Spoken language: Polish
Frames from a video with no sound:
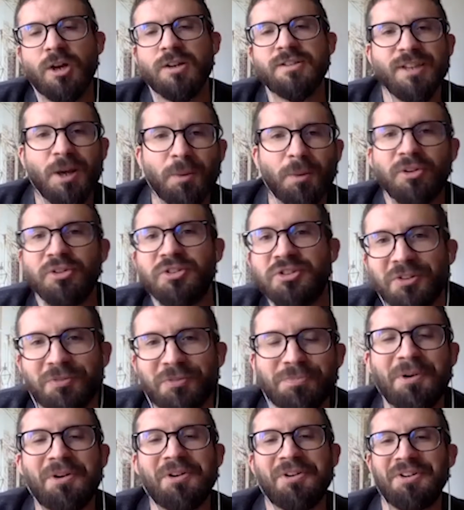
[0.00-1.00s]
zamknąć się
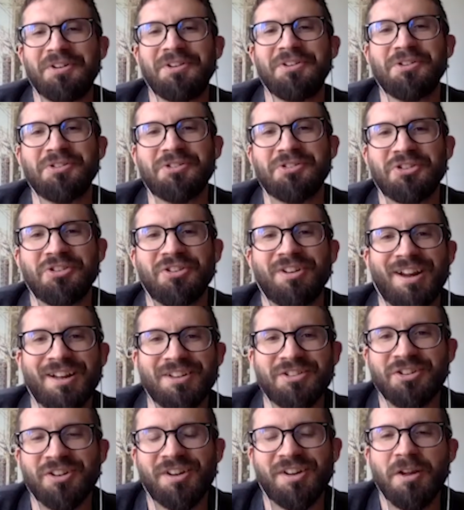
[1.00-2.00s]
w pokoju, czy
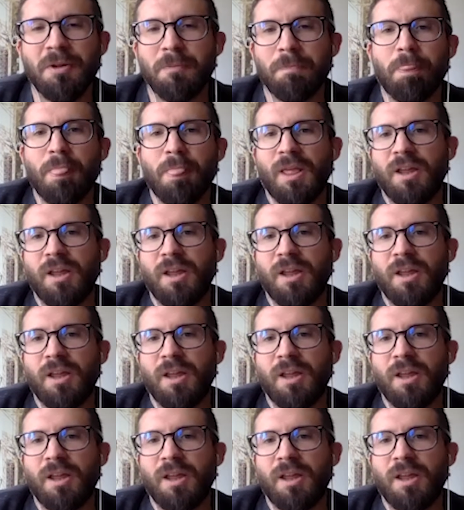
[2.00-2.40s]
raczej